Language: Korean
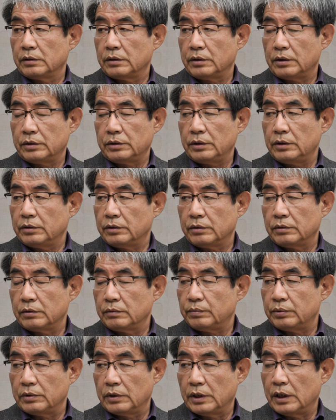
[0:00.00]

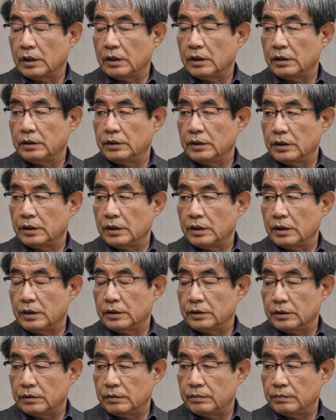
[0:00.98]
현실적으로 불가능한 얘기가
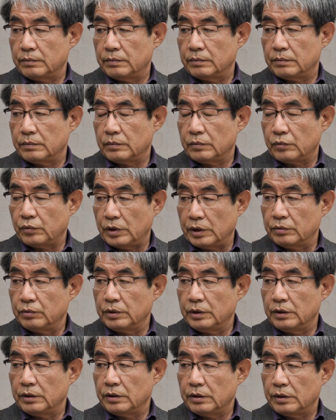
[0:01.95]
지금 되고
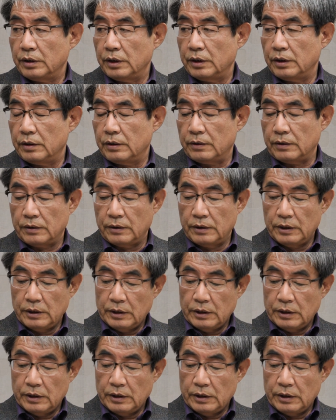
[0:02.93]
있는 거예요.